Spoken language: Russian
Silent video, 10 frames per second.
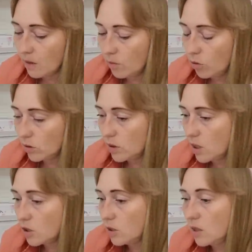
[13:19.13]
Вот.
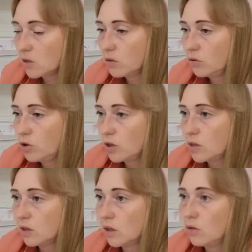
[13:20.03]
Даже есть случаи
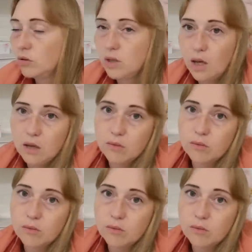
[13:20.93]
где-то людей